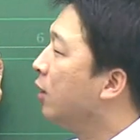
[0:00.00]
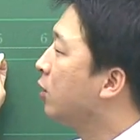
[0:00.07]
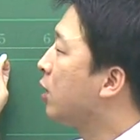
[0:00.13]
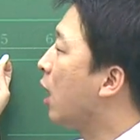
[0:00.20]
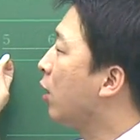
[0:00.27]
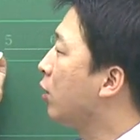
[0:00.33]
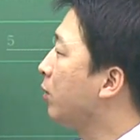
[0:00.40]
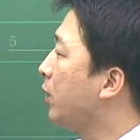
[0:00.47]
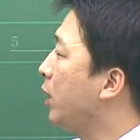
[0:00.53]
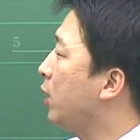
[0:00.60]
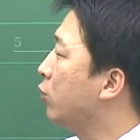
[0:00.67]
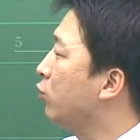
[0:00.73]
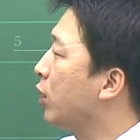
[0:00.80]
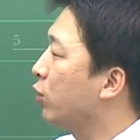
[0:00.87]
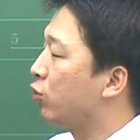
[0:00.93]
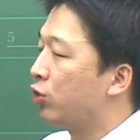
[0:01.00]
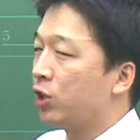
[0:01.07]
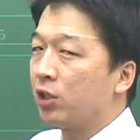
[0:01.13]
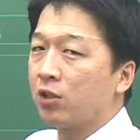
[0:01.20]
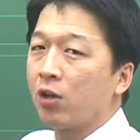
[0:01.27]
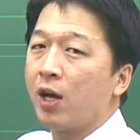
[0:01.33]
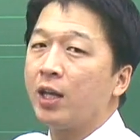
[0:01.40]
자, 그럼 1군의
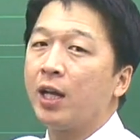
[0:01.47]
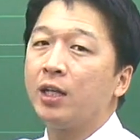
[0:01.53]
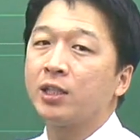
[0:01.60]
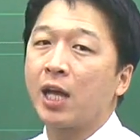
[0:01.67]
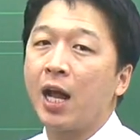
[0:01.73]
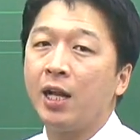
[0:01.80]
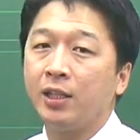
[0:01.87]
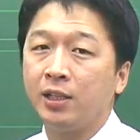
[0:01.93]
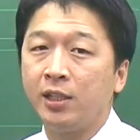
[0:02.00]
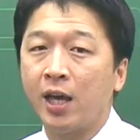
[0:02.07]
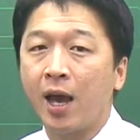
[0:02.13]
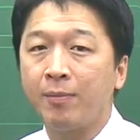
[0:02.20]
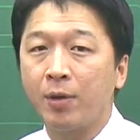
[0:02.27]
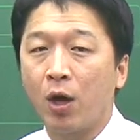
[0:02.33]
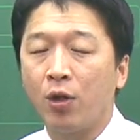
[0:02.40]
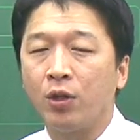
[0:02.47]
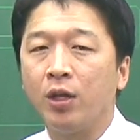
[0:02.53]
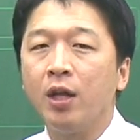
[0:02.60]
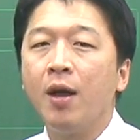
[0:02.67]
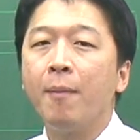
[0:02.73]
규칙성 하나를 잘 이해하면